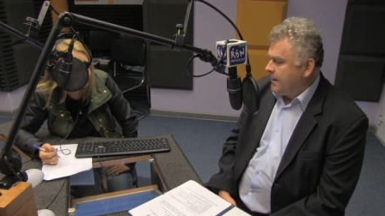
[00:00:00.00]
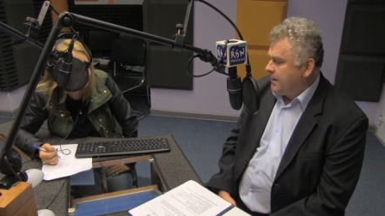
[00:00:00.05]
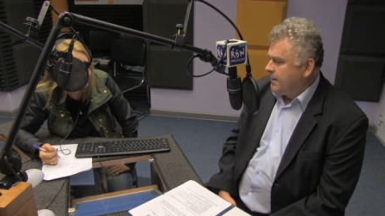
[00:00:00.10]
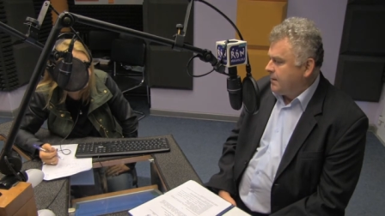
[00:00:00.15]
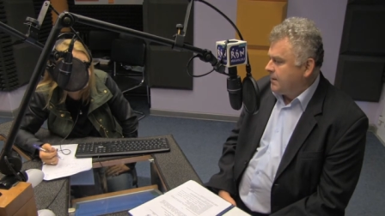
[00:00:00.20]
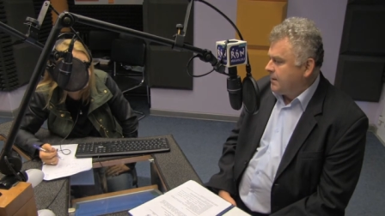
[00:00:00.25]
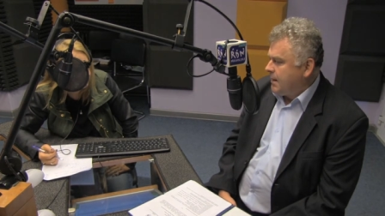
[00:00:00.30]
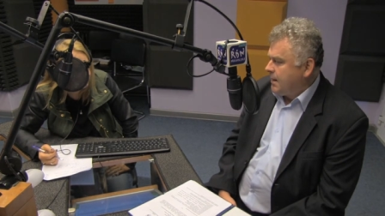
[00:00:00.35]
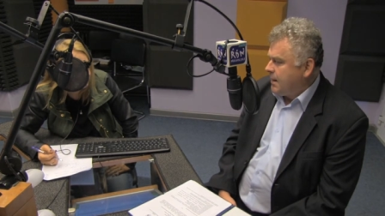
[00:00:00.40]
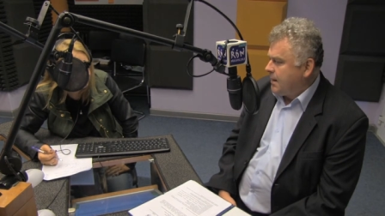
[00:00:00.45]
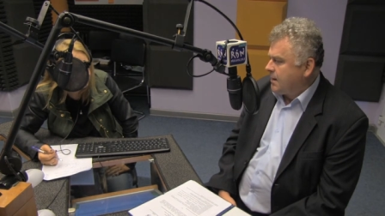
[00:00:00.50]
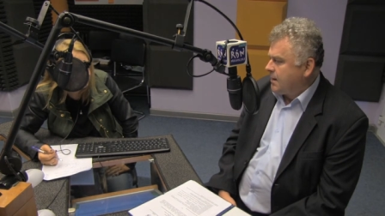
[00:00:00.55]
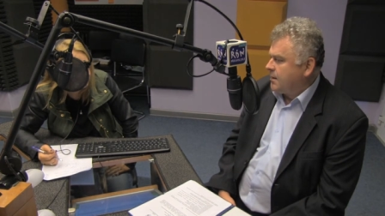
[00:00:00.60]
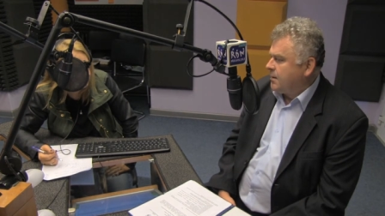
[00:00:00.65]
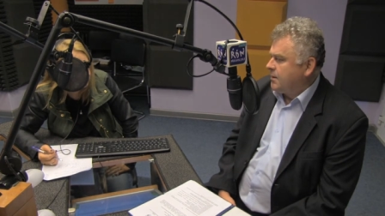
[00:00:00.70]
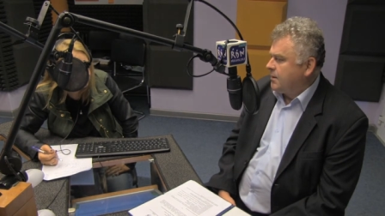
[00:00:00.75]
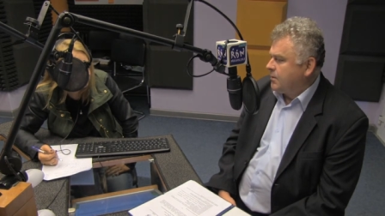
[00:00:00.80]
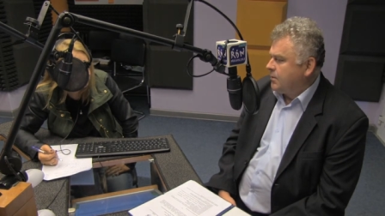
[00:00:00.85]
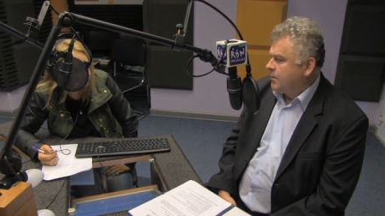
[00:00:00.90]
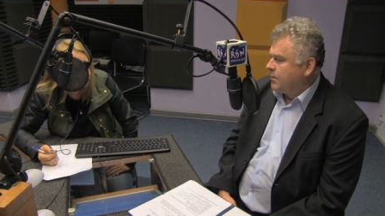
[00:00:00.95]
E,
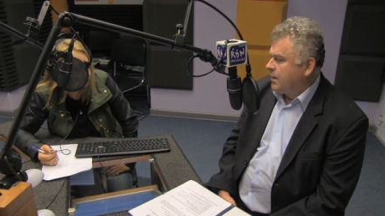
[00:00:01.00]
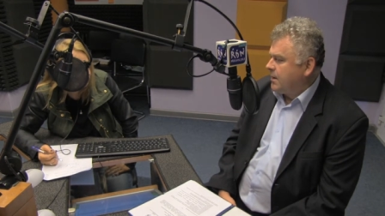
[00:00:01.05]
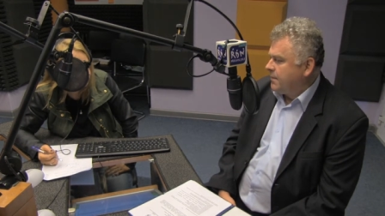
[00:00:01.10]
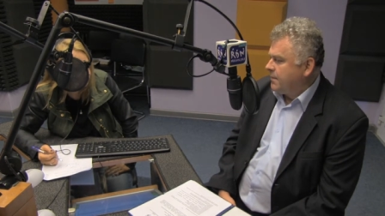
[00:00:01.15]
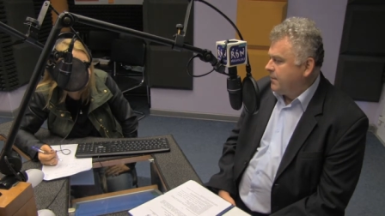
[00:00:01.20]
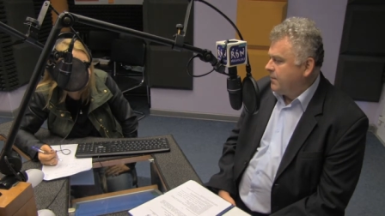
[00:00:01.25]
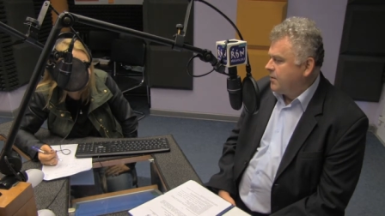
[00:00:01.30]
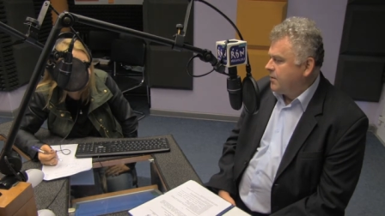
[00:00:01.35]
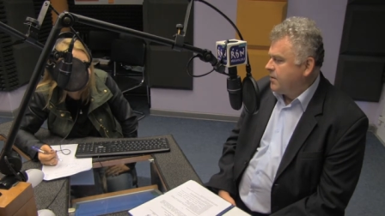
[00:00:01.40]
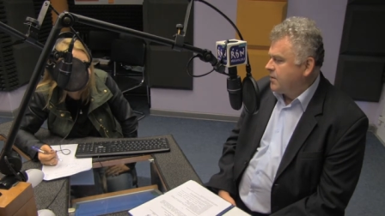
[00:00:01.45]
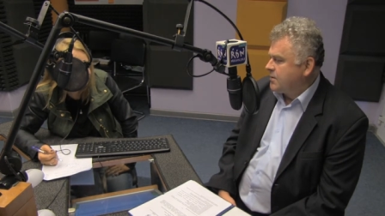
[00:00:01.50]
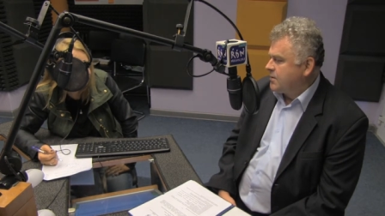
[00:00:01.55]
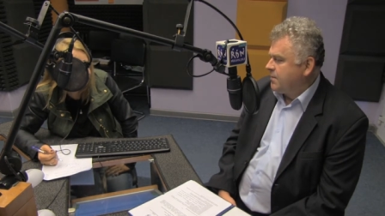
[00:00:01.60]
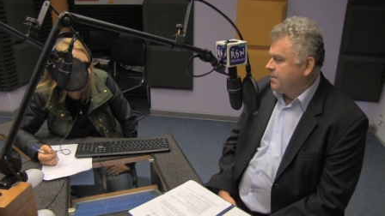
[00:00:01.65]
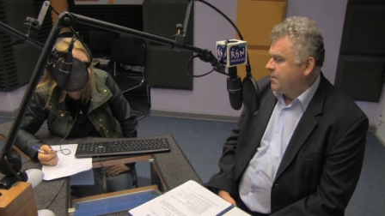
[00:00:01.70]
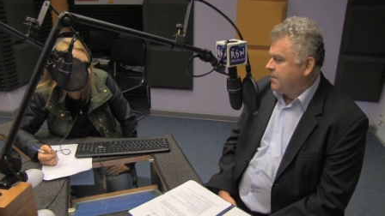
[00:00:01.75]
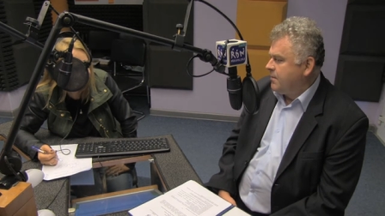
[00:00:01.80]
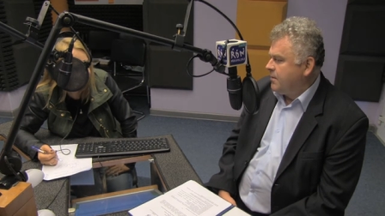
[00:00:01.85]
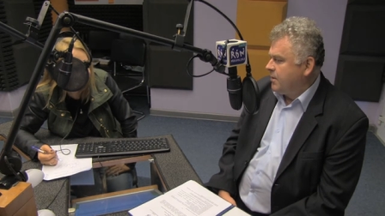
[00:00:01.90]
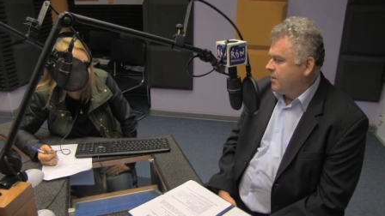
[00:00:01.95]
tak, tutaj na pewno nie
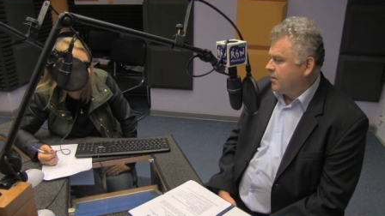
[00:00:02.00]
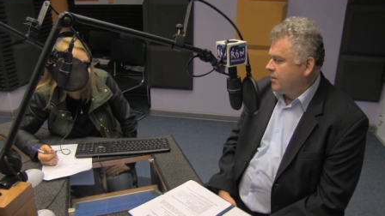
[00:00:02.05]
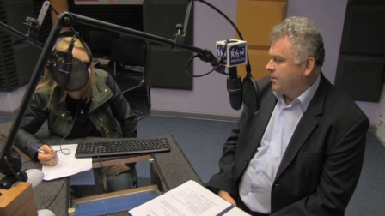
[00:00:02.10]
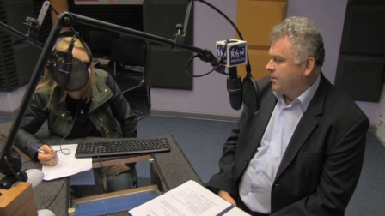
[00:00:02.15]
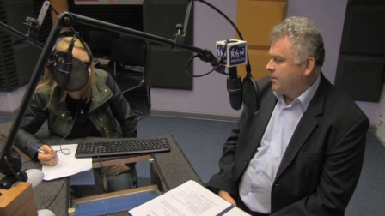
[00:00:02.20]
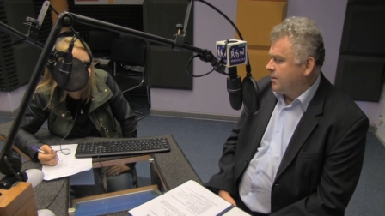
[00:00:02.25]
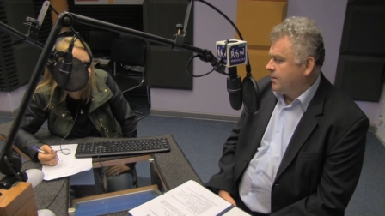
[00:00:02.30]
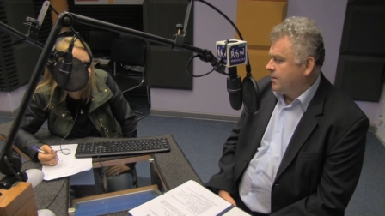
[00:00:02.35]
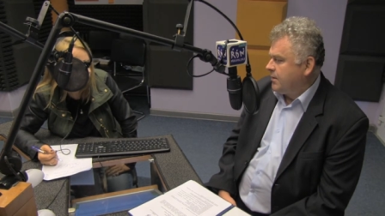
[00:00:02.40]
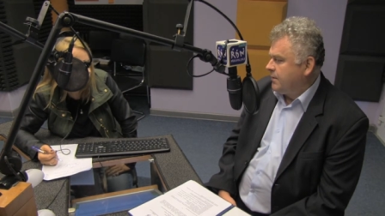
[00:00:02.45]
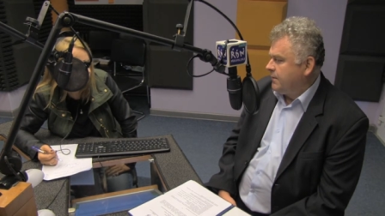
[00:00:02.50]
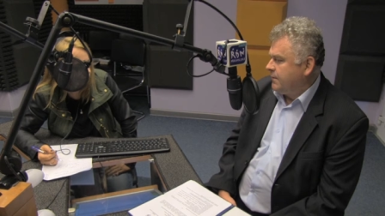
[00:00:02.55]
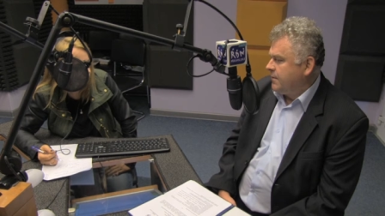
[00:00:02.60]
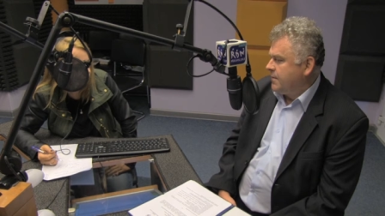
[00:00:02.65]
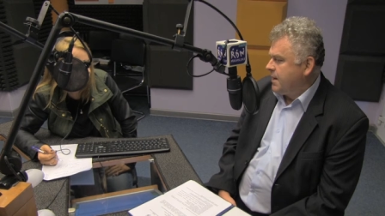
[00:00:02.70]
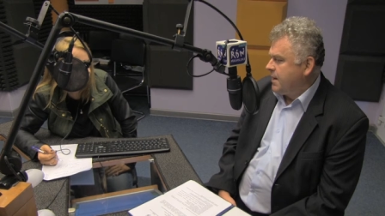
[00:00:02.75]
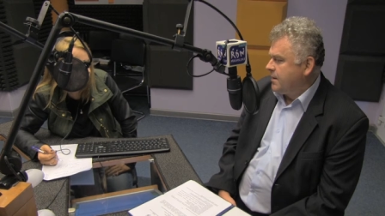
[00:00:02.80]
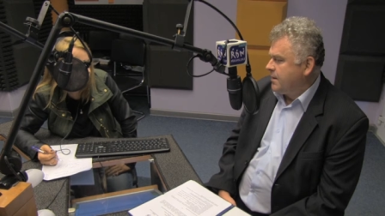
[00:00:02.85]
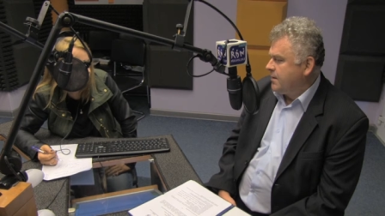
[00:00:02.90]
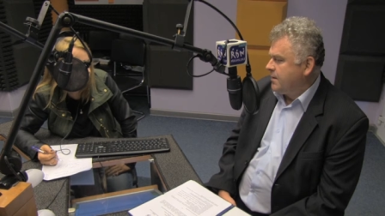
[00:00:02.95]
odstąpimy od e,
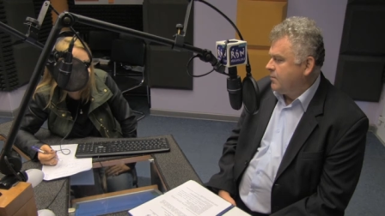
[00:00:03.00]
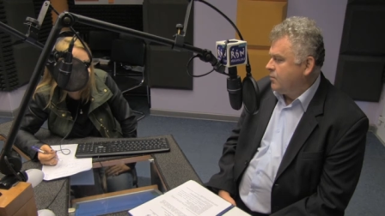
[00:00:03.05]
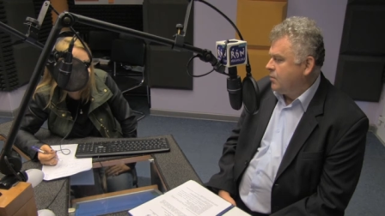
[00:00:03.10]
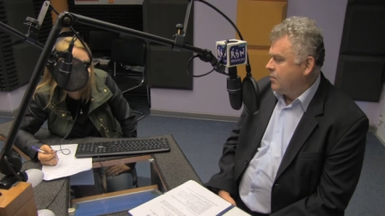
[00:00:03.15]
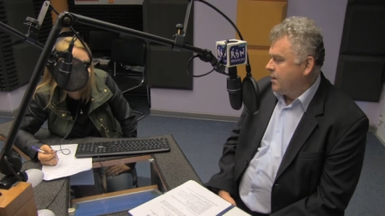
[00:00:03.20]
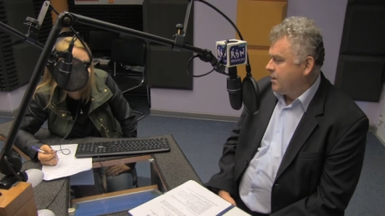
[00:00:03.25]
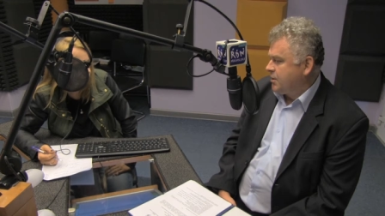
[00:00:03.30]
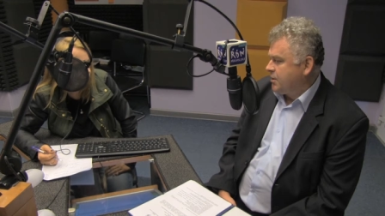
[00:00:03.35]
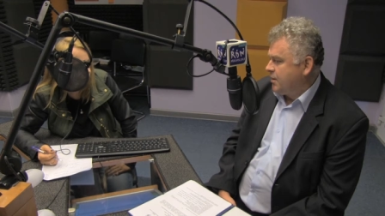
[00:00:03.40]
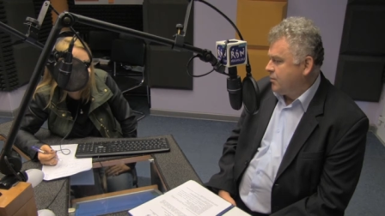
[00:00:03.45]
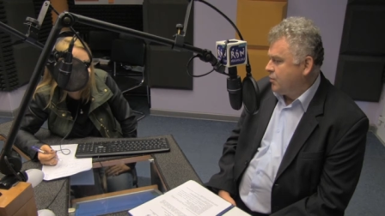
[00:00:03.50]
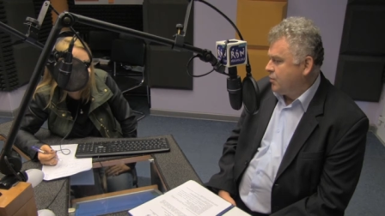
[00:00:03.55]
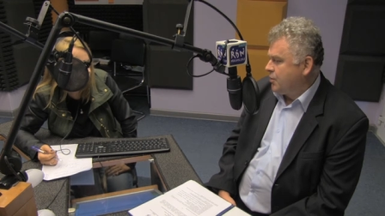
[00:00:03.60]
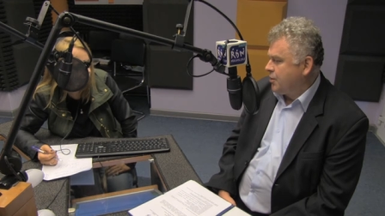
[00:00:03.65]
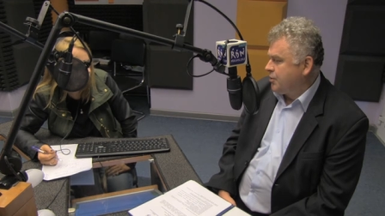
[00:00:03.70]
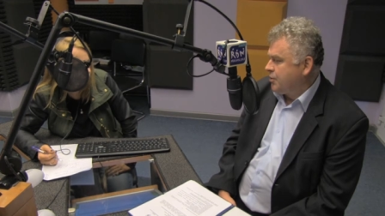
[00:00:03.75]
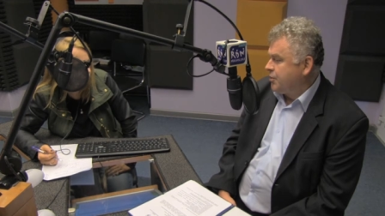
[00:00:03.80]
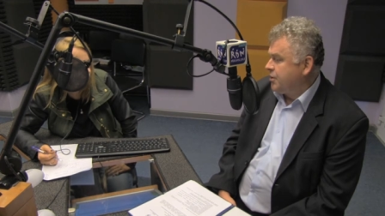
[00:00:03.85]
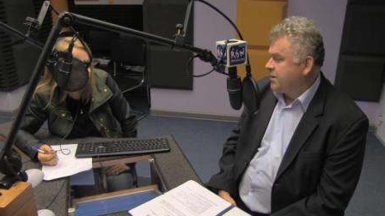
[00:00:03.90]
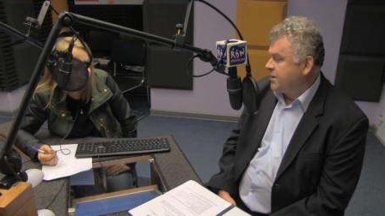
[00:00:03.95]
wymiany naszej
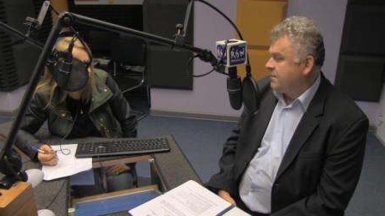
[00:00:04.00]
młodzieży.